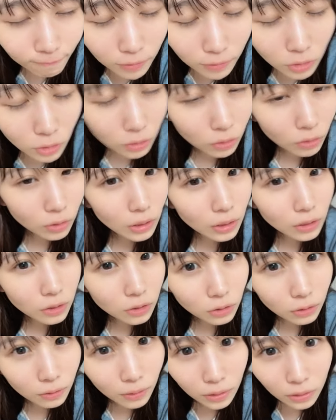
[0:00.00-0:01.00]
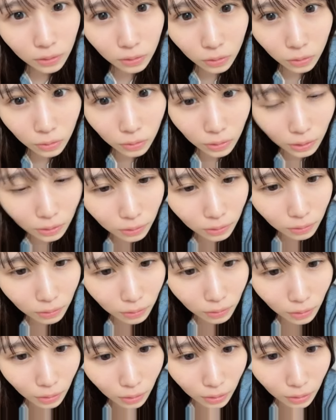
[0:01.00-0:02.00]
ちょっと体調悪そうだっ
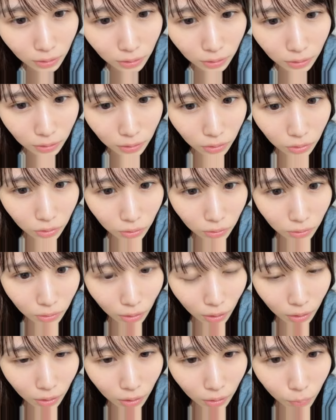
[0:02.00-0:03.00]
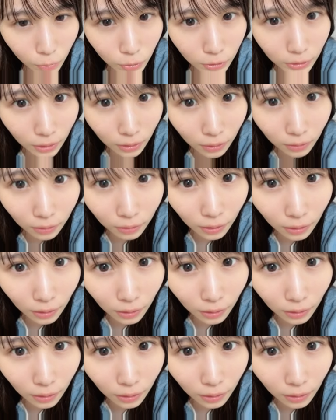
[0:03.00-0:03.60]
た感じちょっとあれかもしれん